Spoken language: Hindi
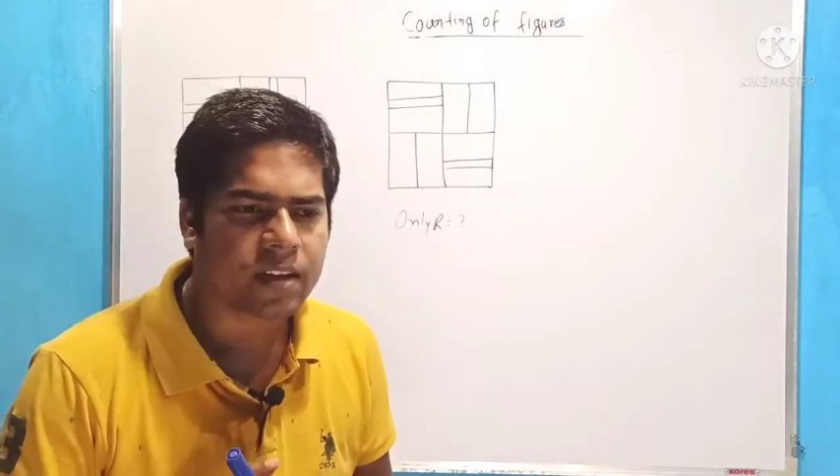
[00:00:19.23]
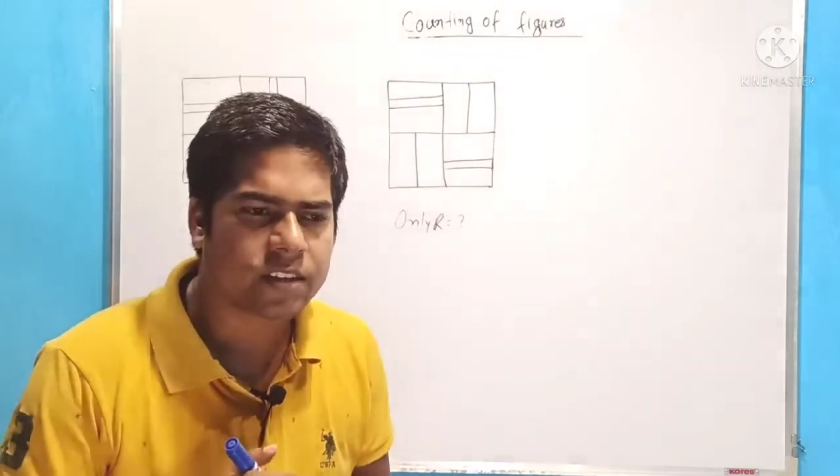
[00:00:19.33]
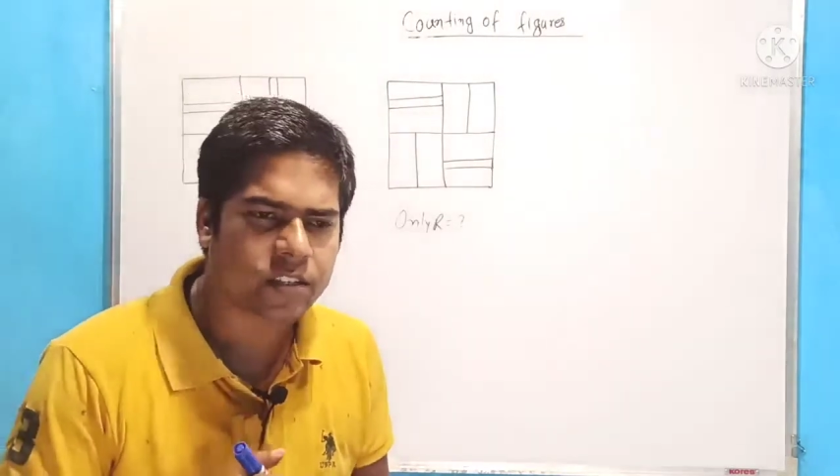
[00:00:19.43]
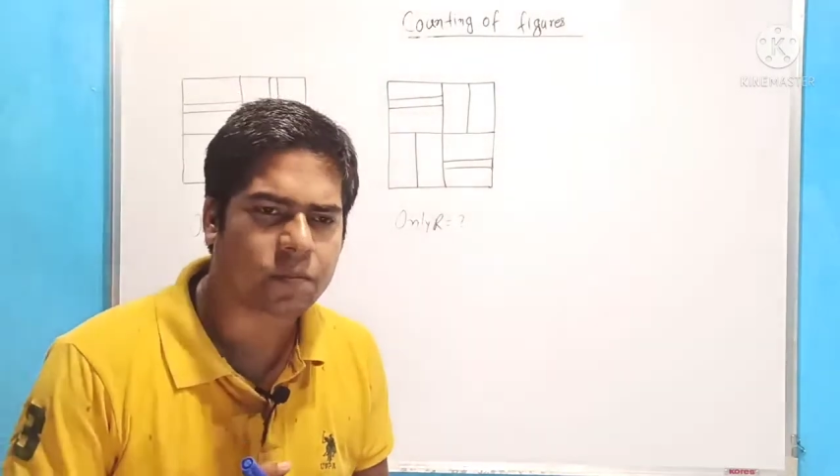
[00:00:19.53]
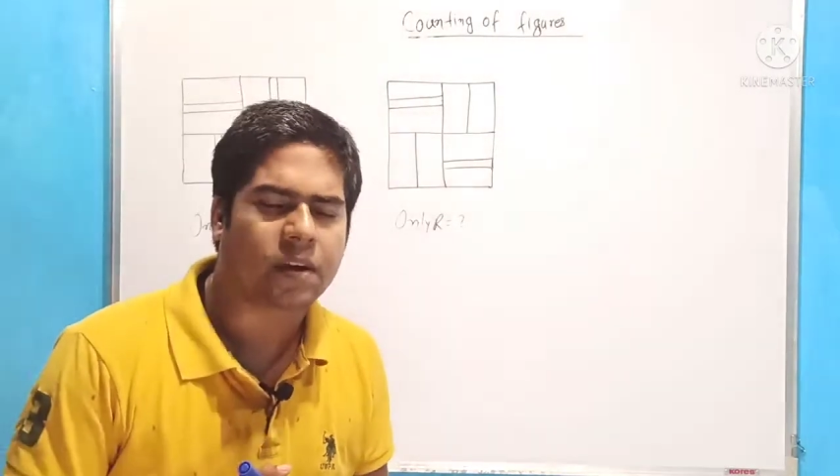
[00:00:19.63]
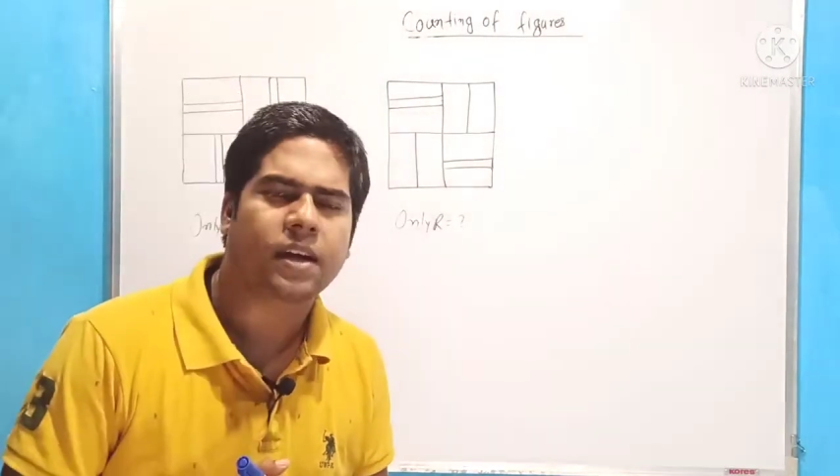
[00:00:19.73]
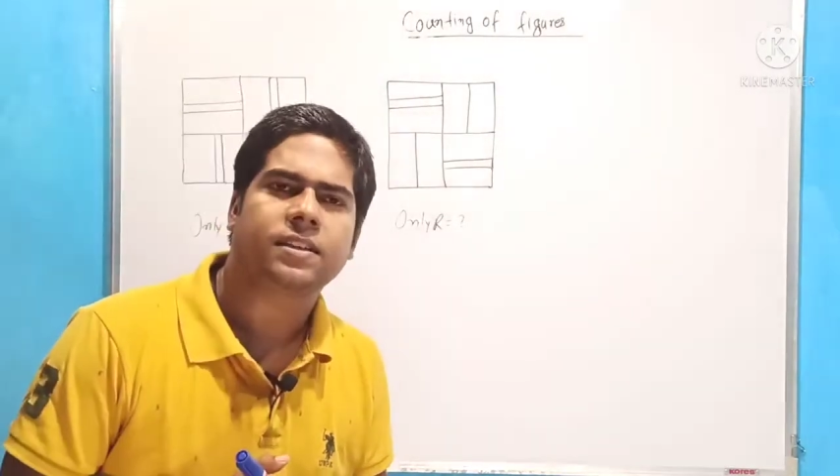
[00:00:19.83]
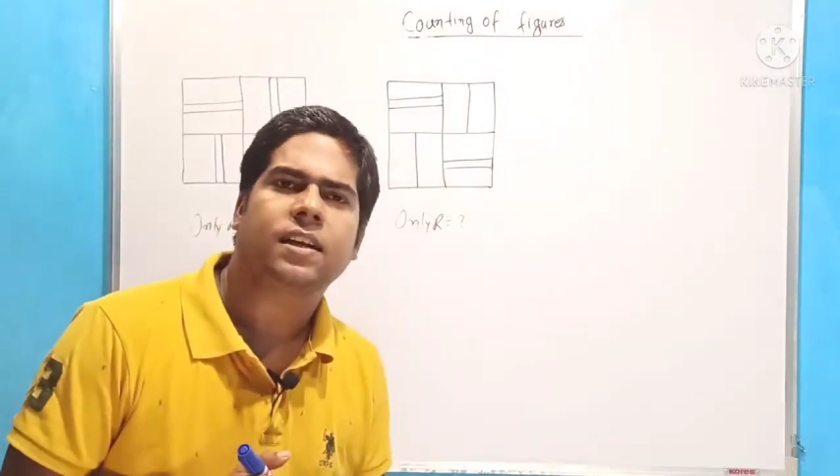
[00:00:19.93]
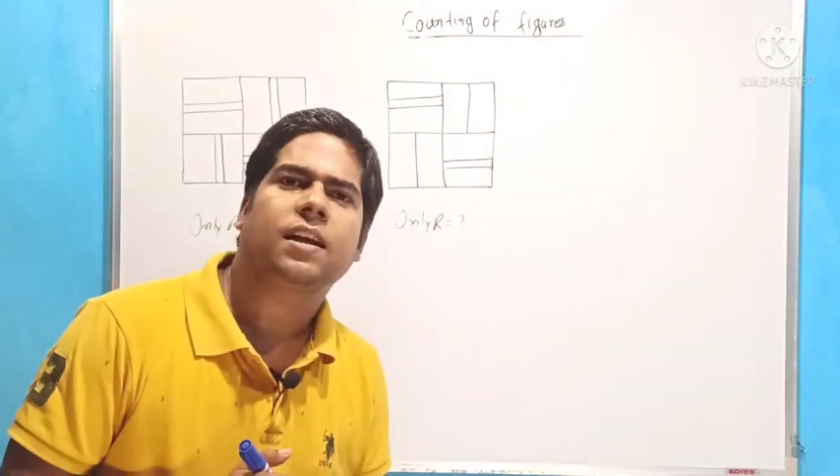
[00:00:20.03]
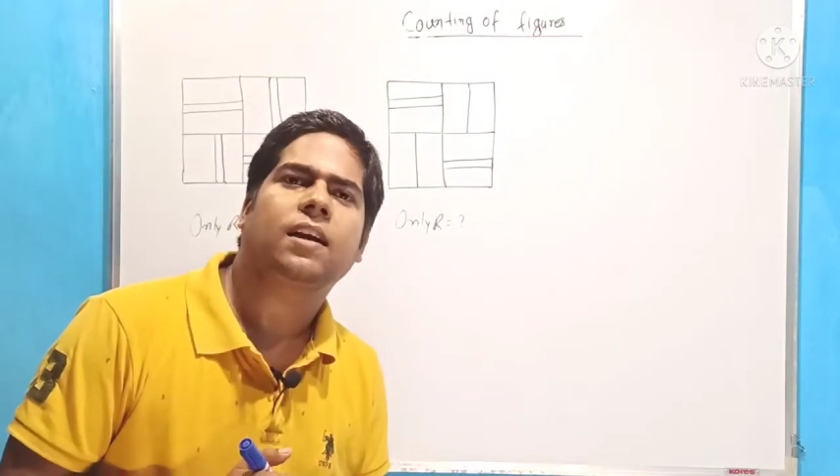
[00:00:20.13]
किस प्रकार
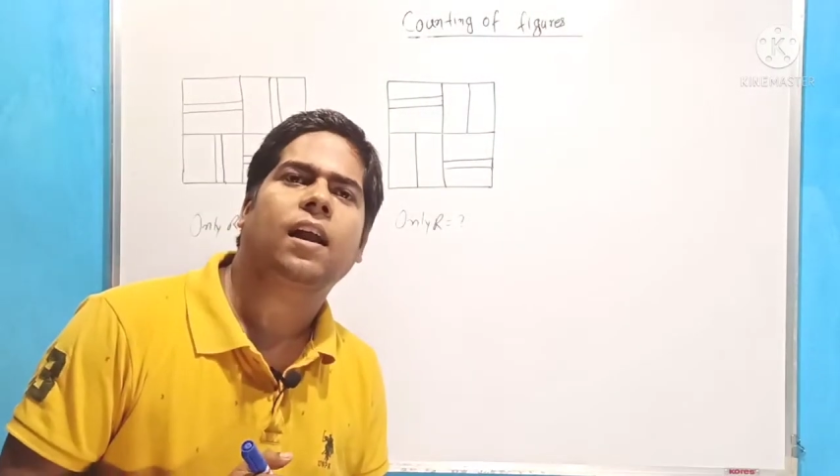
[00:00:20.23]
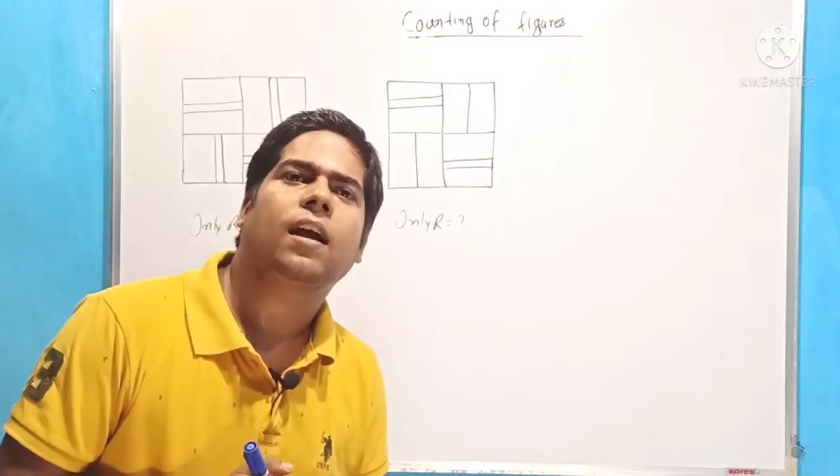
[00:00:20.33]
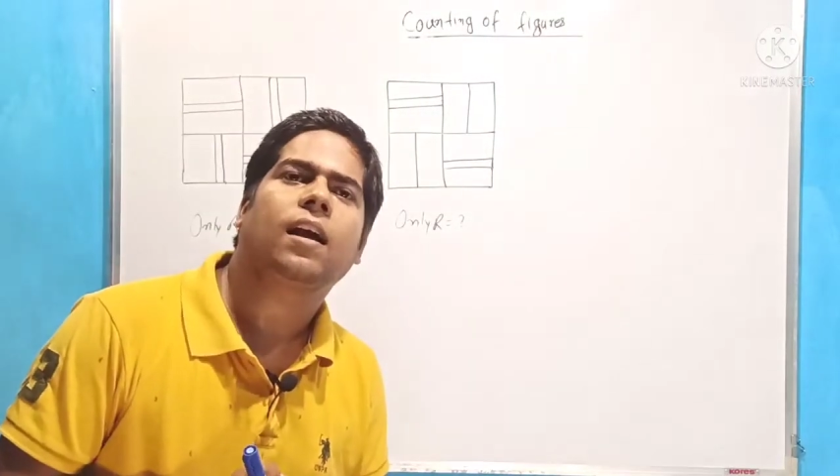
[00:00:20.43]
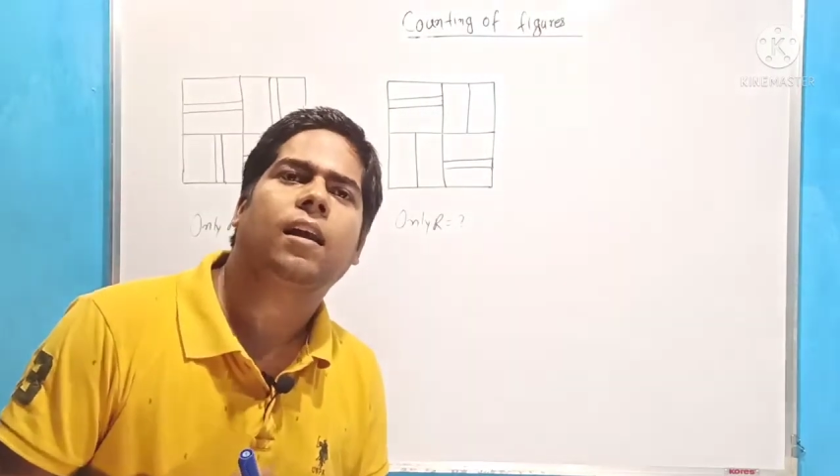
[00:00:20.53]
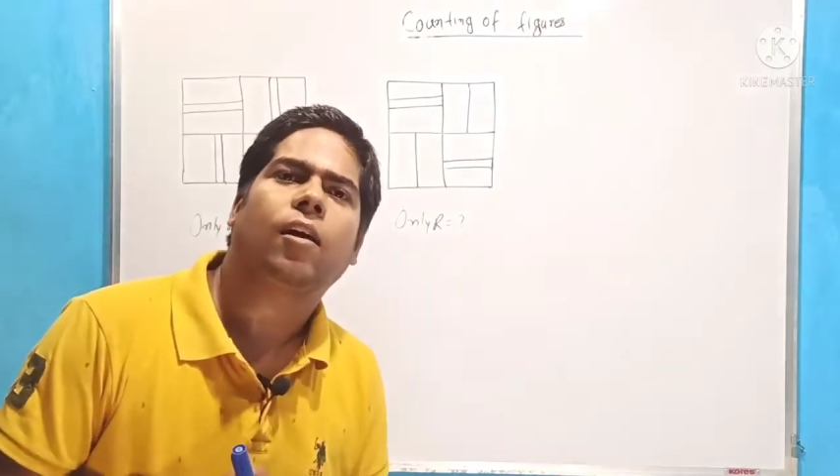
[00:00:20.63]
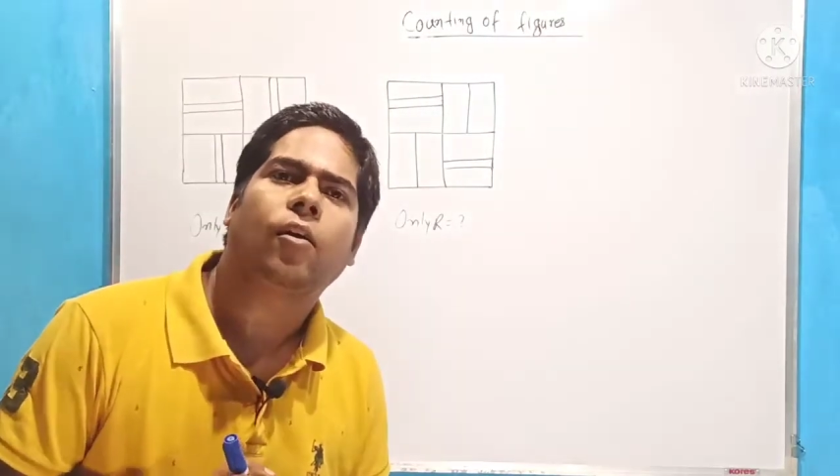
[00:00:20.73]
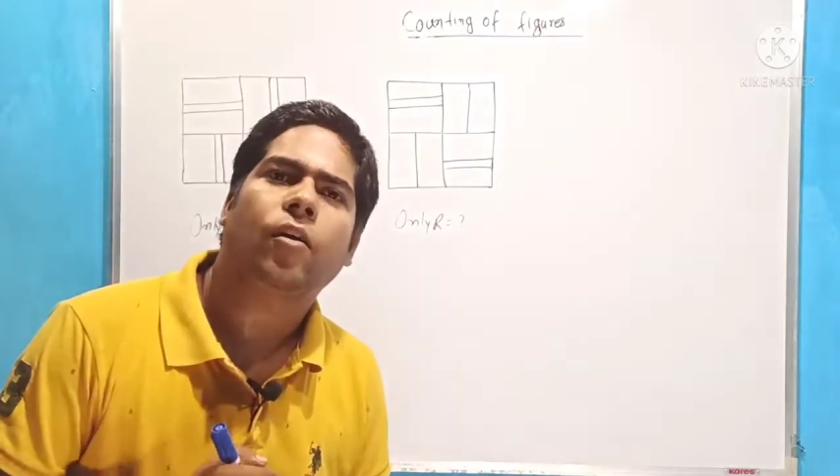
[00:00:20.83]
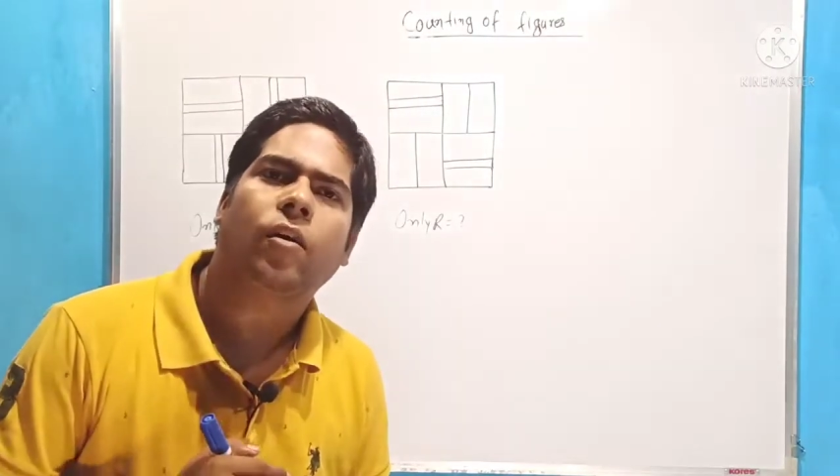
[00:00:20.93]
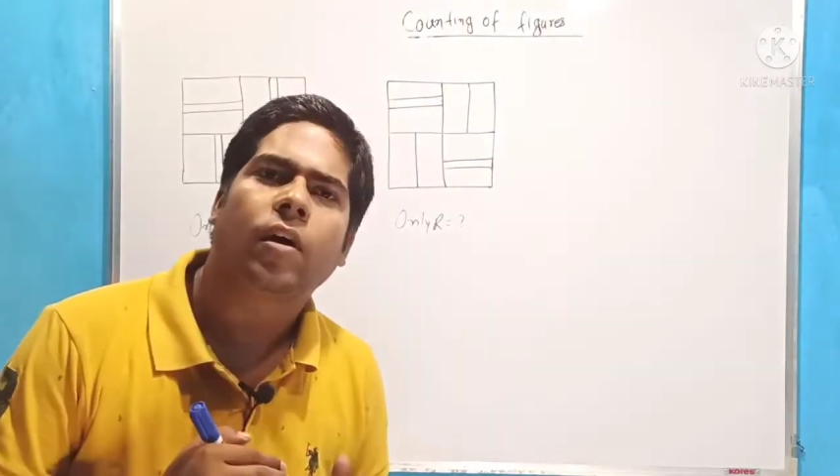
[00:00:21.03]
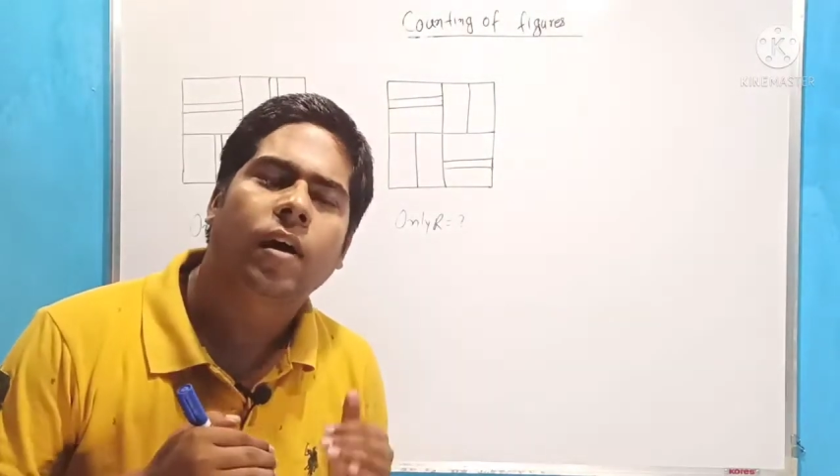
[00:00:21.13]
से रेक्टेंगल
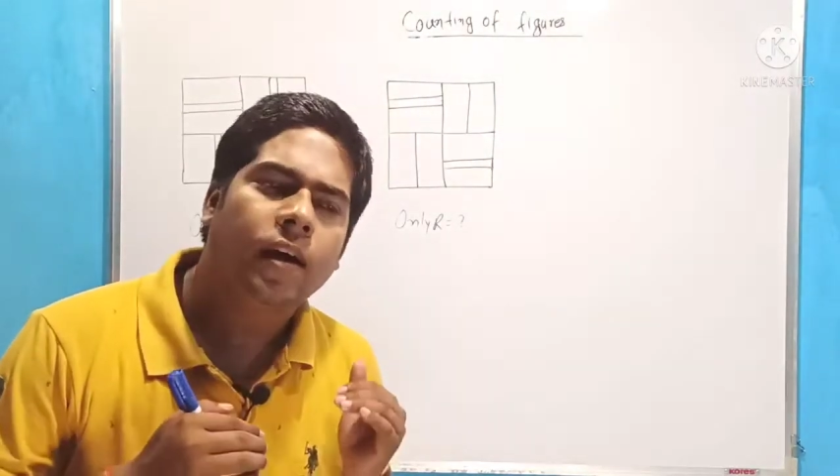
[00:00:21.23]
और